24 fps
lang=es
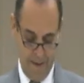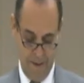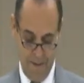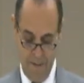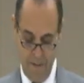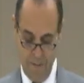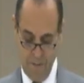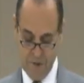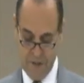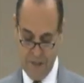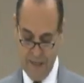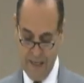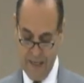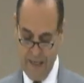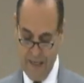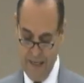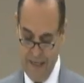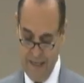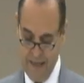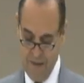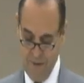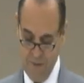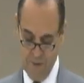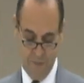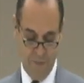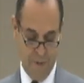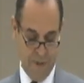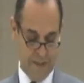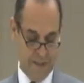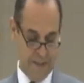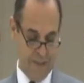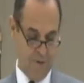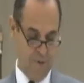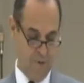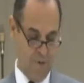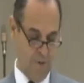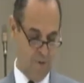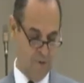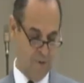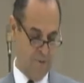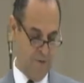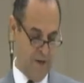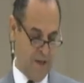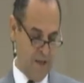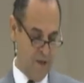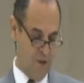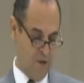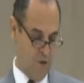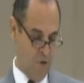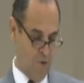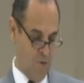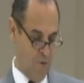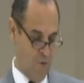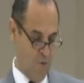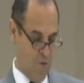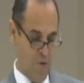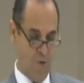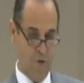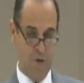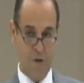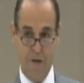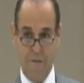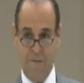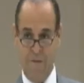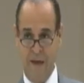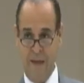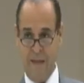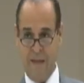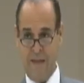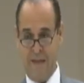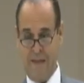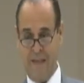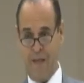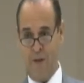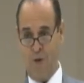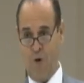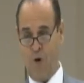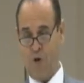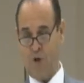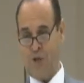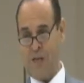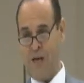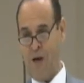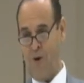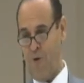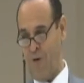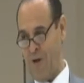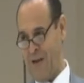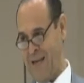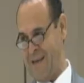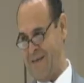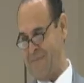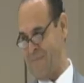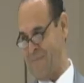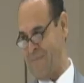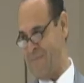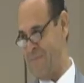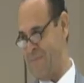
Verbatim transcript: Y vamos a leer los versículos 21 y 22 ahora.